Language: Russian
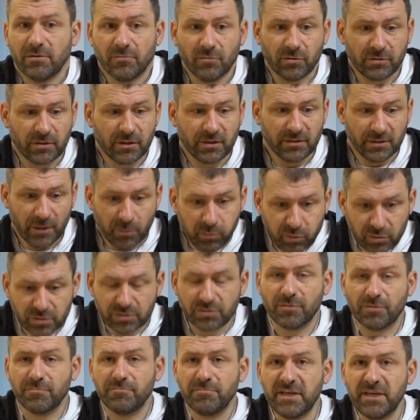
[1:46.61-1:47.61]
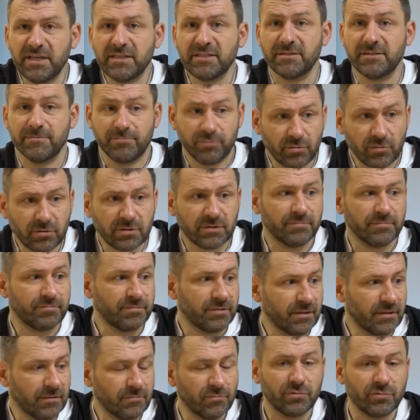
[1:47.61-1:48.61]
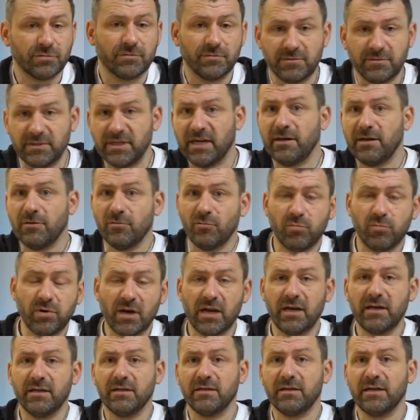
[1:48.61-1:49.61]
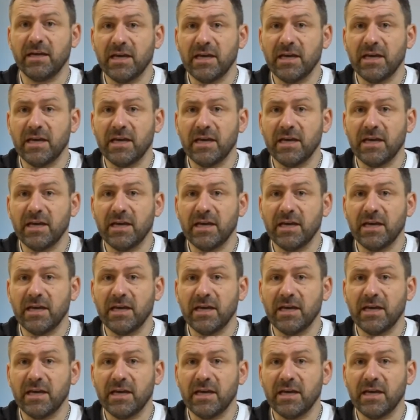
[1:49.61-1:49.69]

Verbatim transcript: вот на пустом месте просто потому, что взяли, убрали